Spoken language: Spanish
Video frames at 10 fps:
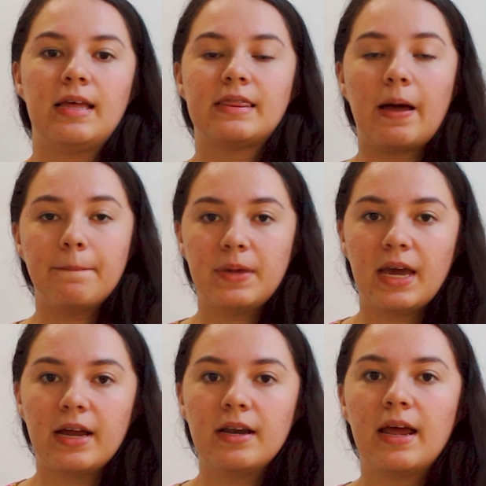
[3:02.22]

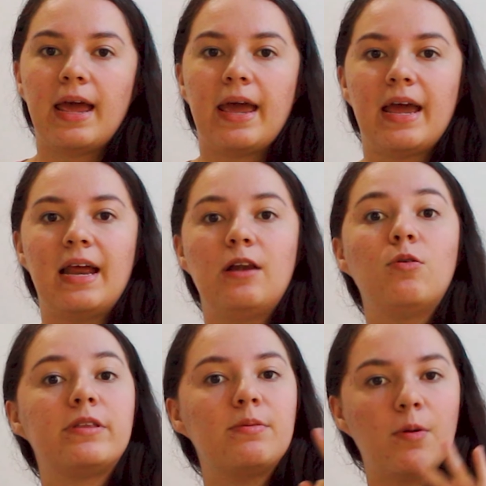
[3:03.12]
También el
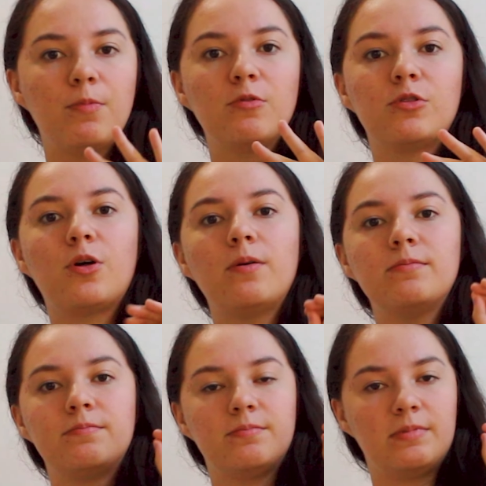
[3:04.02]
último
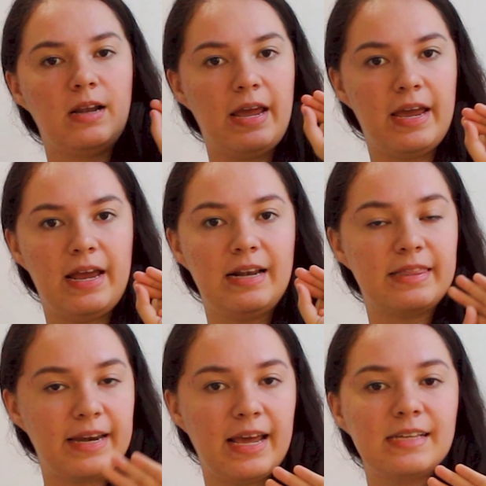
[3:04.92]
punto, el
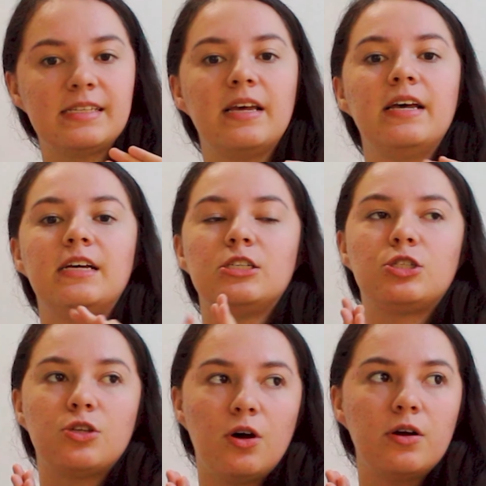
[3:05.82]
3,
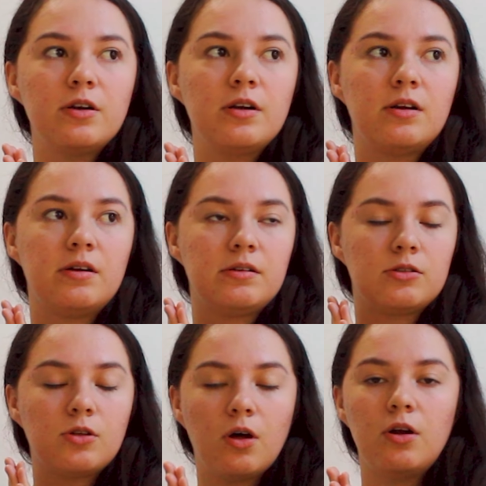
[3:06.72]
son
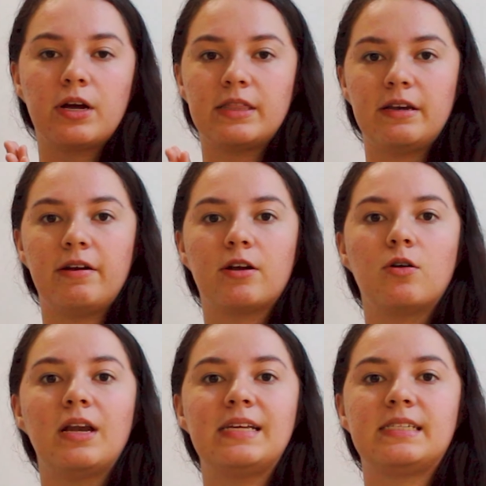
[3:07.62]
todo lo que tiene que ver
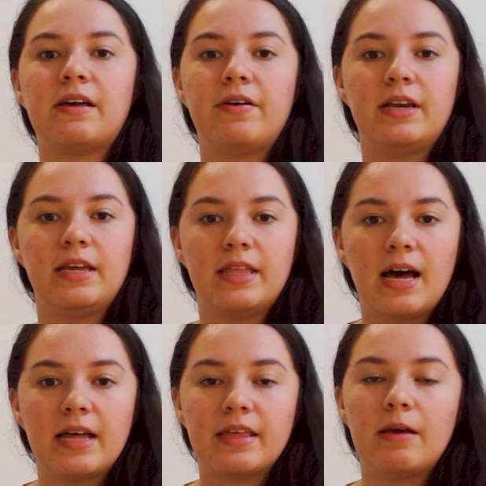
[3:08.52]
con la
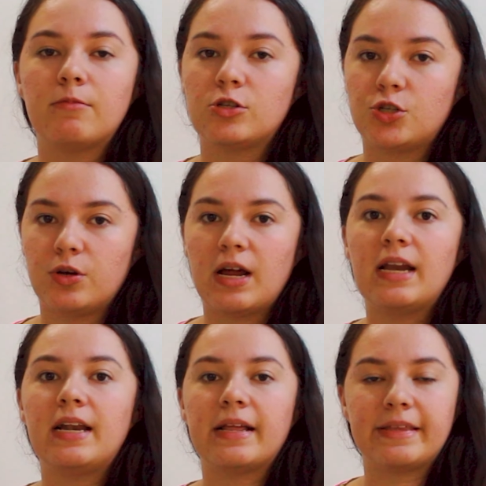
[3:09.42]
estabilidad
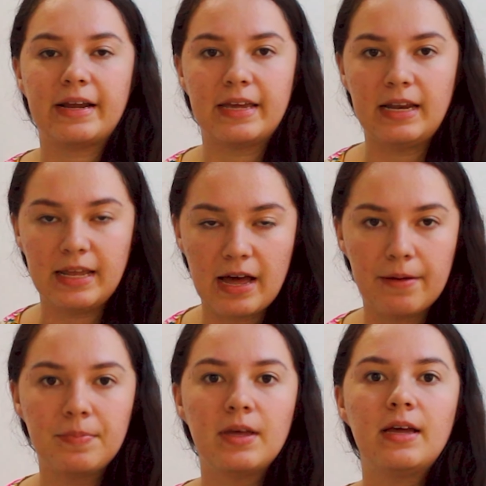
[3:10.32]
emocional y la tranquilidad.